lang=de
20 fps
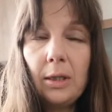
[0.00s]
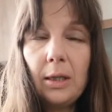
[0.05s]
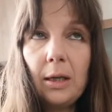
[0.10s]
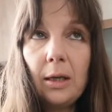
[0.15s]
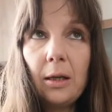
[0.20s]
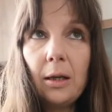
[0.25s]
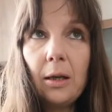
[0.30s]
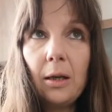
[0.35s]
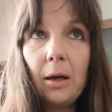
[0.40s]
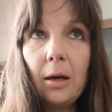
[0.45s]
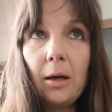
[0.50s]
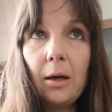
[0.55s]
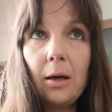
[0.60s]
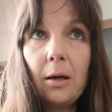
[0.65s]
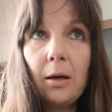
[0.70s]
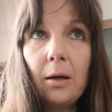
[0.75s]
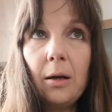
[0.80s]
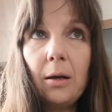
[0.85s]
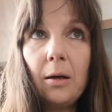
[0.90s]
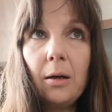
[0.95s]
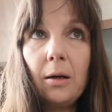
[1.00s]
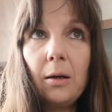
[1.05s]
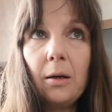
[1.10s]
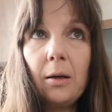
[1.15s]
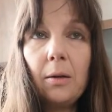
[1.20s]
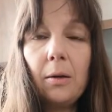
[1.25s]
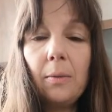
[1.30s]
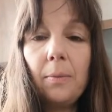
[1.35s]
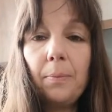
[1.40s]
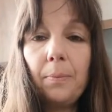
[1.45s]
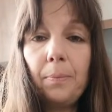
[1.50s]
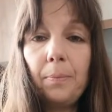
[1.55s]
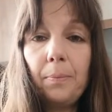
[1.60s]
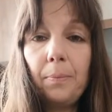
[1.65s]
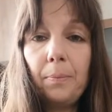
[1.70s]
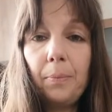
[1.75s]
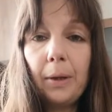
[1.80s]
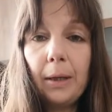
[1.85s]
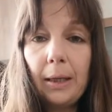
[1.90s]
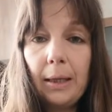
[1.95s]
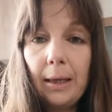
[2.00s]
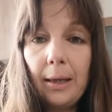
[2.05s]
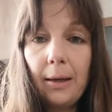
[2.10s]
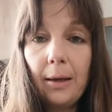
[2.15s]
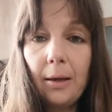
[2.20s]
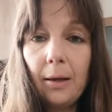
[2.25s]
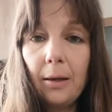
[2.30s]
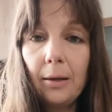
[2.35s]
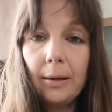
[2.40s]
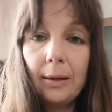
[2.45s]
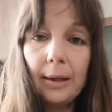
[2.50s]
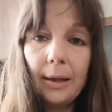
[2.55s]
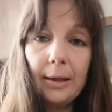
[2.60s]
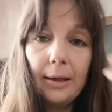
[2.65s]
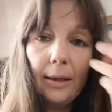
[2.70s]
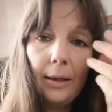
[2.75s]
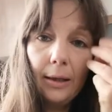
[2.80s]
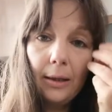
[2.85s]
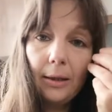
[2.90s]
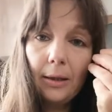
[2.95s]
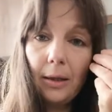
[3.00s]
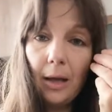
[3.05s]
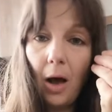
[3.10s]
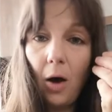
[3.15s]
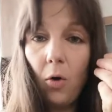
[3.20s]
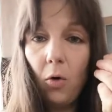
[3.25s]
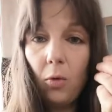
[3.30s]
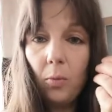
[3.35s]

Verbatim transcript: diese äh, Brille trainiert den